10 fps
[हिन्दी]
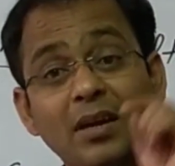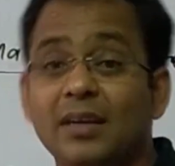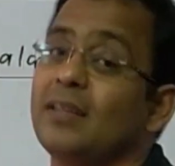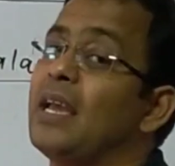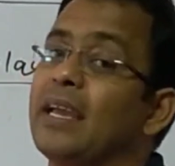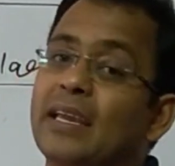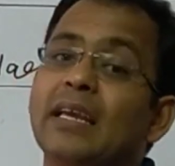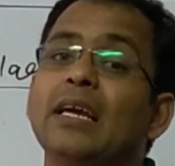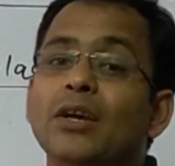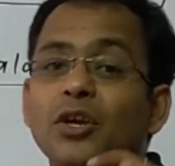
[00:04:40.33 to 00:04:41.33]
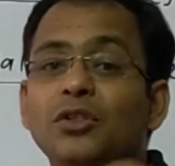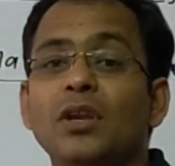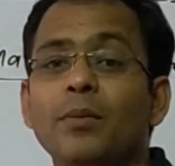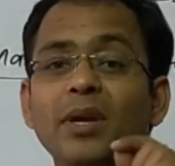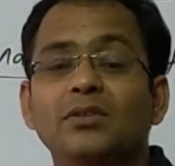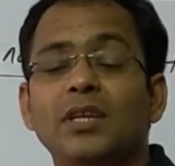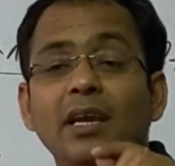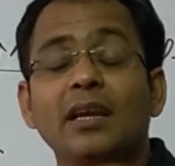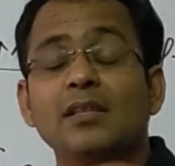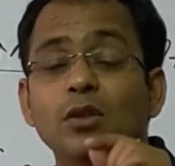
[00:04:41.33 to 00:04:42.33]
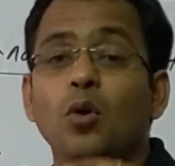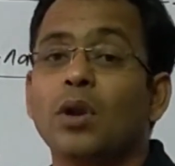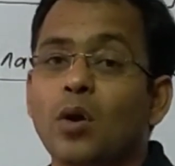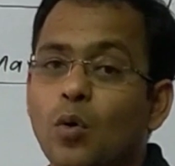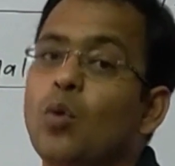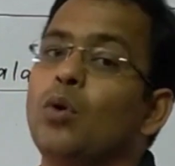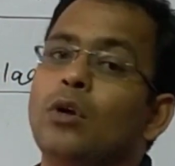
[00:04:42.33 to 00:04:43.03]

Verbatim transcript: कट जाएंगे कितनी भी अच्छी इंग्लिश क्यों ना हो